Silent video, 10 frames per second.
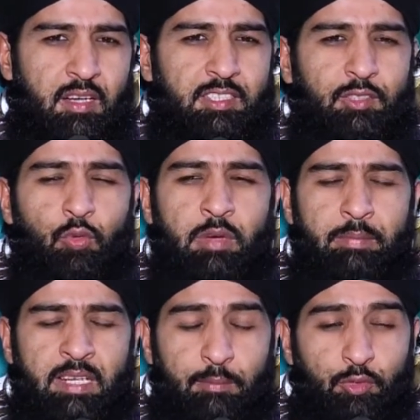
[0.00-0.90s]
हज़रत उमर
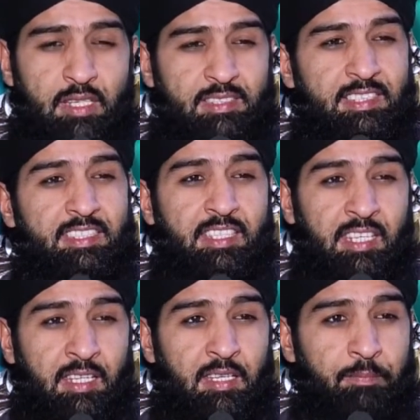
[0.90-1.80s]
बिन अब्दुल अज़ीज़
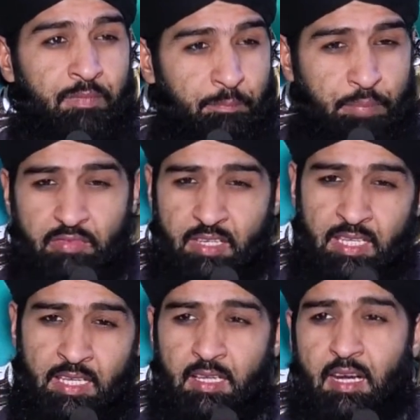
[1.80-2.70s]
की बीवी
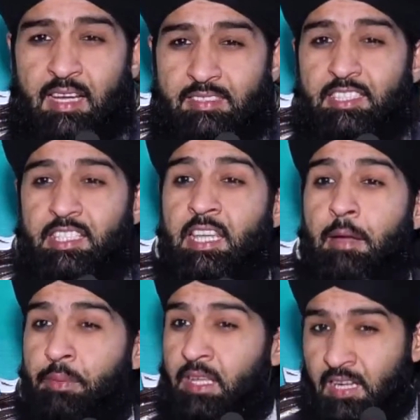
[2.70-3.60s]
ने अर्ज़ किया
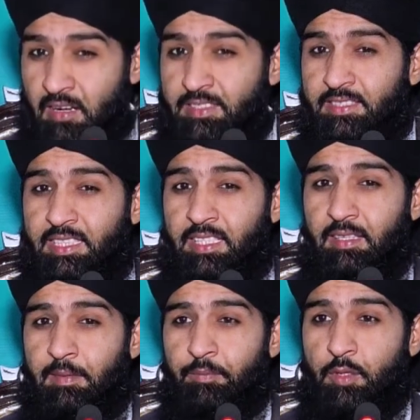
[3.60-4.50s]
अपने खावन से
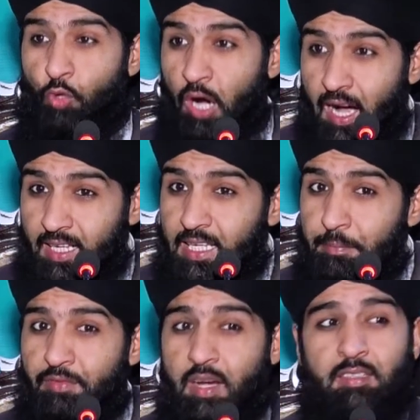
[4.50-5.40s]
वो हाके
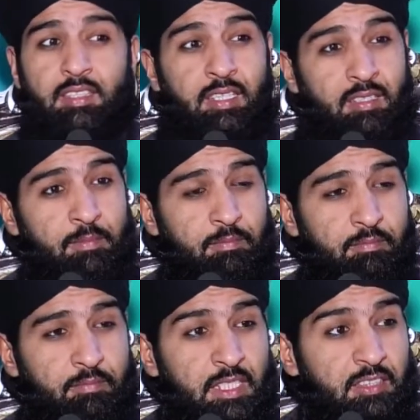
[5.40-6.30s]
में वक्त थे
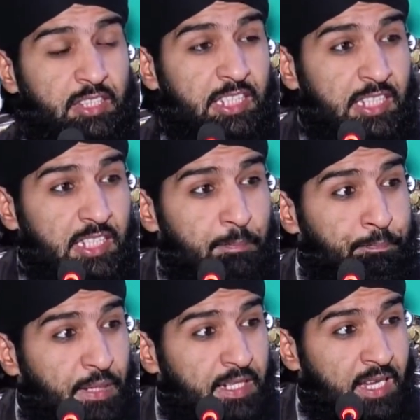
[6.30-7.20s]
तीन
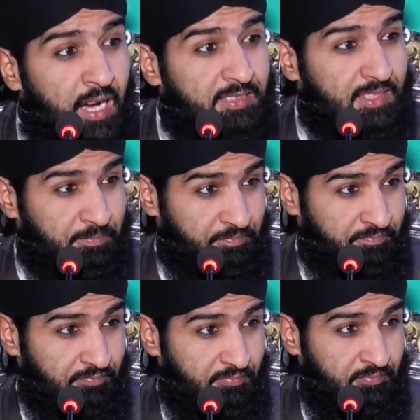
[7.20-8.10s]
बर आज़म
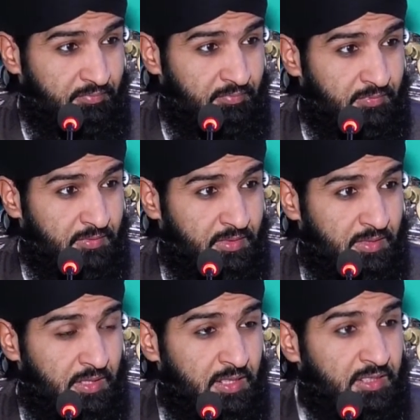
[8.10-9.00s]

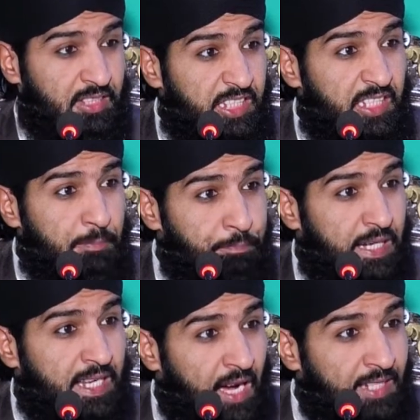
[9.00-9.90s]
तीन
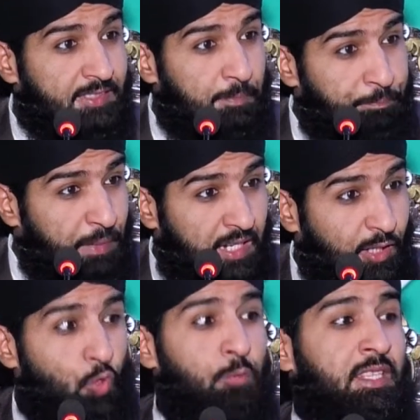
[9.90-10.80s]
बर आज़म पर
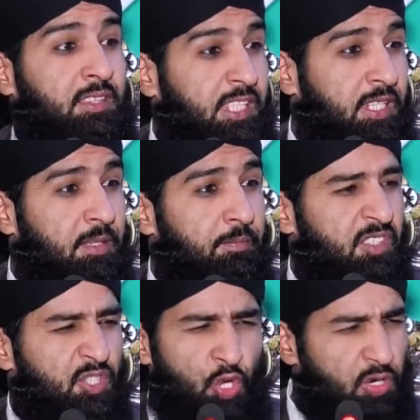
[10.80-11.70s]
हकूमत थी
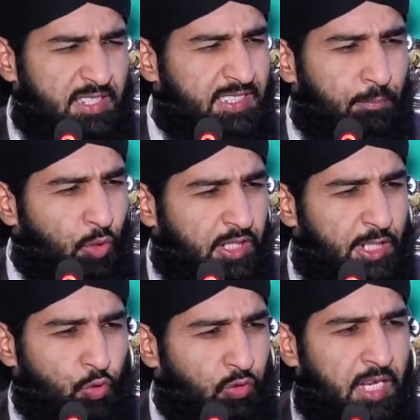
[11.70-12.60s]
छोटे से मुल्क
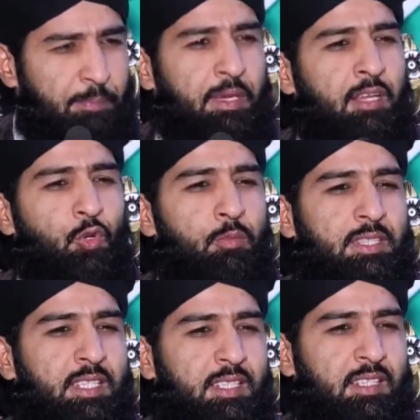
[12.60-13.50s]
के टुकड़े पर
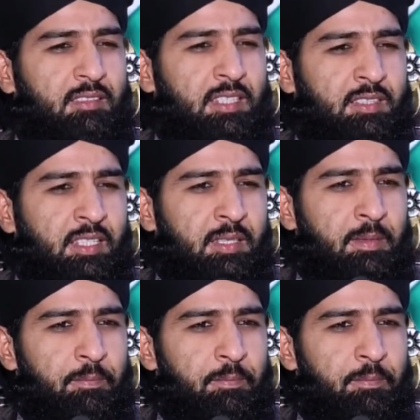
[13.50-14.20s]
हुकूमत नहीं करते थे